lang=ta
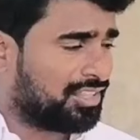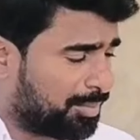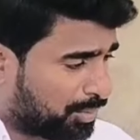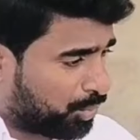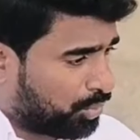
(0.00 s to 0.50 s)
அதே
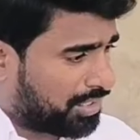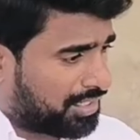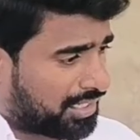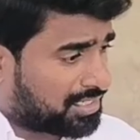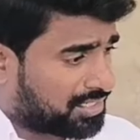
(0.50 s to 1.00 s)
போல்
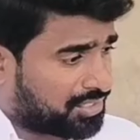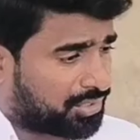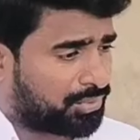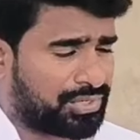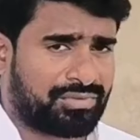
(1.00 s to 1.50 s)
கூட்டணி கட்சியில்
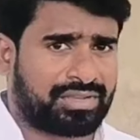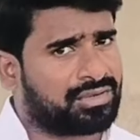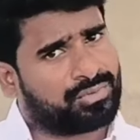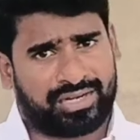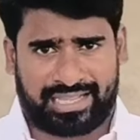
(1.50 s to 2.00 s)

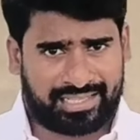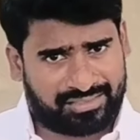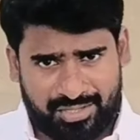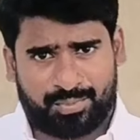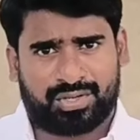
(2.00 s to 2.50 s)
இருக்கக்கூடியவர்கள் கூட
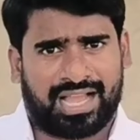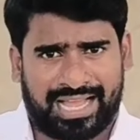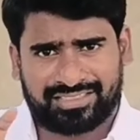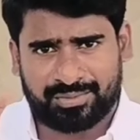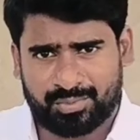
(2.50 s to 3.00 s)
திமுக
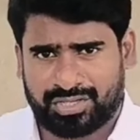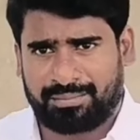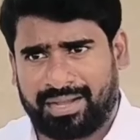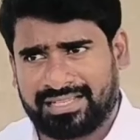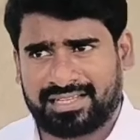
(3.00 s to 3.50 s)
அதிமுக
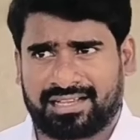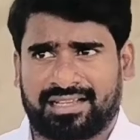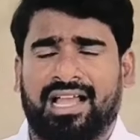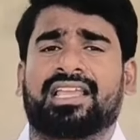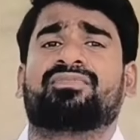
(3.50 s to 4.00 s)

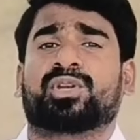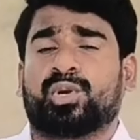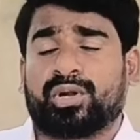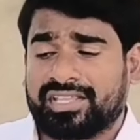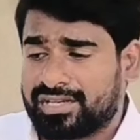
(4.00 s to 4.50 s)
பாஜக
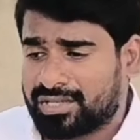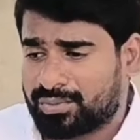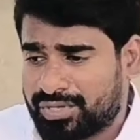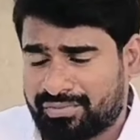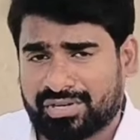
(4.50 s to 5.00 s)
இவர்களோட
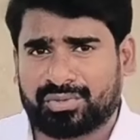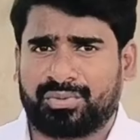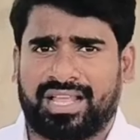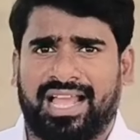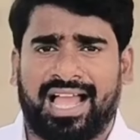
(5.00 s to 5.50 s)
இருக்கக்கூடியவர்கள்
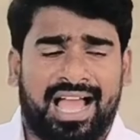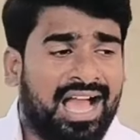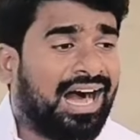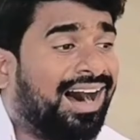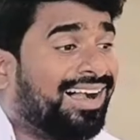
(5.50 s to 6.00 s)
கூட
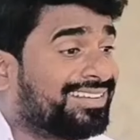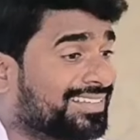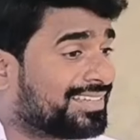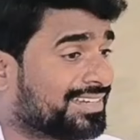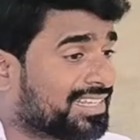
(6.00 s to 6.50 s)

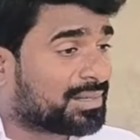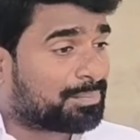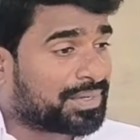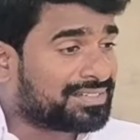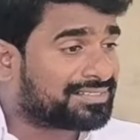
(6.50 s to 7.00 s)
ஆணுக்கு நிகர்
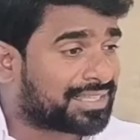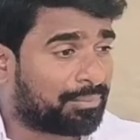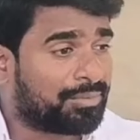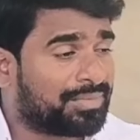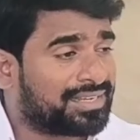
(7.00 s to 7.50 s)
பெண்
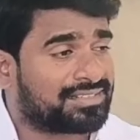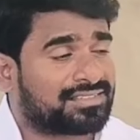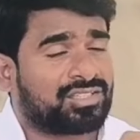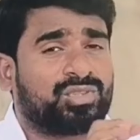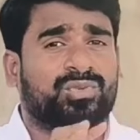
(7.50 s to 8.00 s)
சமம் என்ற
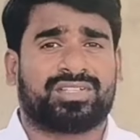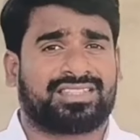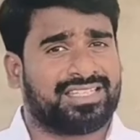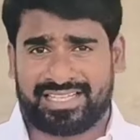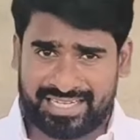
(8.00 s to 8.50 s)

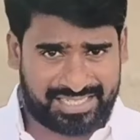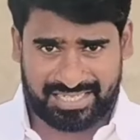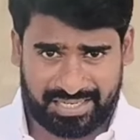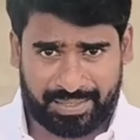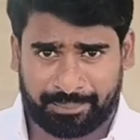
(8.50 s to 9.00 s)
தத்துவத்தை
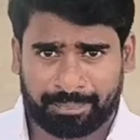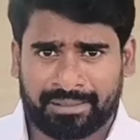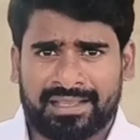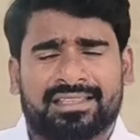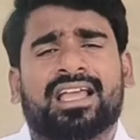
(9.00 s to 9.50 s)
ஏற்று
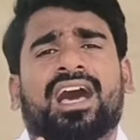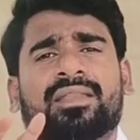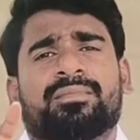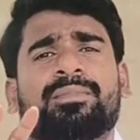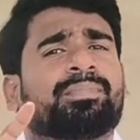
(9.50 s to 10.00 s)

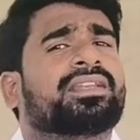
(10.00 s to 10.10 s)
யாருமே